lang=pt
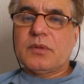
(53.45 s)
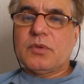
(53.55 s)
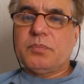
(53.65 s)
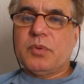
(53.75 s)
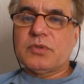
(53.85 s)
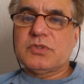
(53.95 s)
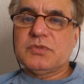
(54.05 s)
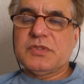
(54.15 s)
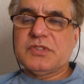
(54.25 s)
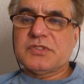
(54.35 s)
Do ponto de
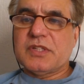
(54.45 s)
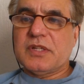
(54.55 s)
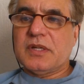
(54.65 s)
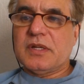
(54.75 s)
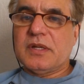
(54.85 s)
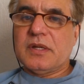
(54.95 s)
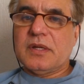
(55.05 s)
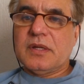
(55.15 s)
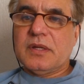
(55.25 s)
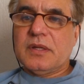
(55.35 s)
vista
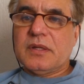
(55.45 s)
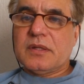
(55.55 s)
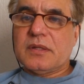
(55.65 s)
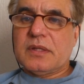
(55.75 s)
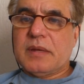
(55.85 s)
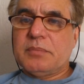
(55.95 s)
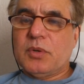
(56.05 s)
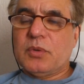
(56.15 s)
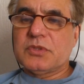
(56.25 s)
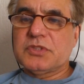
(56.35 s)
da
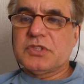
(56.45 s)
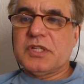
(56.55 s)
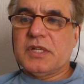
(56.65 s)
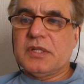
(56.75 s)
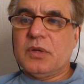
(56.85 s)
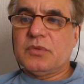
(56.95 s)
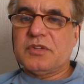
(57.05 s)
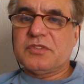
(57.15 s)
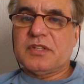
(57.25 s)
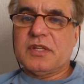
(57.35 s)
biologia, não
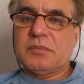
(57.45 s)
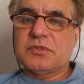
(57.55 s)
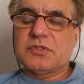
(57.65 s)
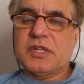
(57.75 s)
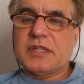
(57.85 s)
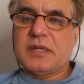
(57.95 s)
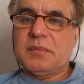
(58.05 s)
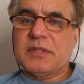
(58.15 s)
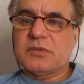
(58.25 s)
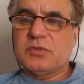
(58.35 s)
descendemos
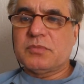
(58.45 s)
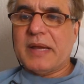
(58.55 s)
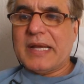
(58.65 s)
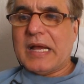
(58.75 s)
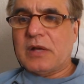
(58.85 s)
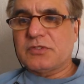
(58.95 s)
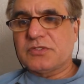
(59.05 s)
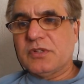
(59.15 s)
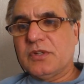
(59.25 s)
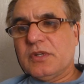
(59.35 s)
diretamente dos
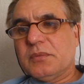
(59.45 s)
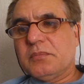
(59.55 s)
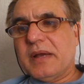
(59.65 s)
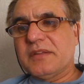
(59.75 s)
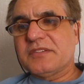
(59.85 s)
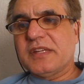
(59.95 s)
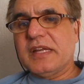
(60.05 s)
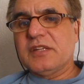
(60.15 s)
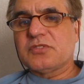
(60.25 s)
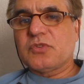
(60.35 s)
macacos mas
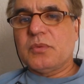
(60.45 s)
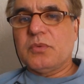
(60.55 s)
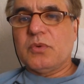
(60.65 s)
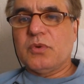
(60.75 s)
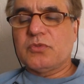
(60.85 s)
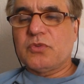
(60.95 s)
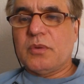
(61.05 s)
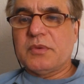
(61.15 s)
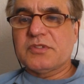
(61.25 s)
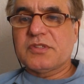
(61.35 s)
eles, como os
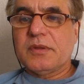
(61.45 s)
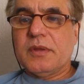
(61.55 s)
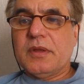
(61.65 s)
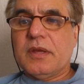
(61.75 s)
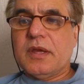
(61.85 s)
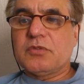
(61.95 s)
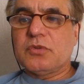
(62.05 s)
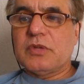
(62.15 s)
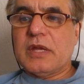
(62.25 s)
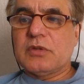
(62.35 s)
homens,
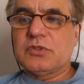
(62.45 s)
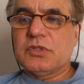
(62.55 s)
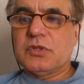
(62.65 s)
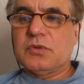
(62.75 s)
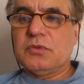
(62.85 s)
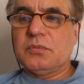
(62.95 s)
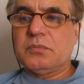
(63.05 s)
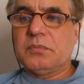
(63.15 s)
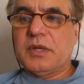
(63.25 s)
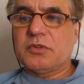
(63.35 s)
resultaram de um
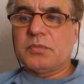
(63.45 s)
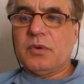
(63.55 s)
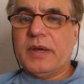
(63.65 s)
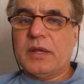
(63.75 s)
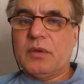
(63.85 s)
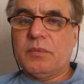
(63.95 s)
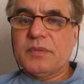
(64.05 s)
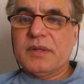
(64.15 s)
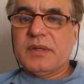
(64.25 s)
mesmo elo,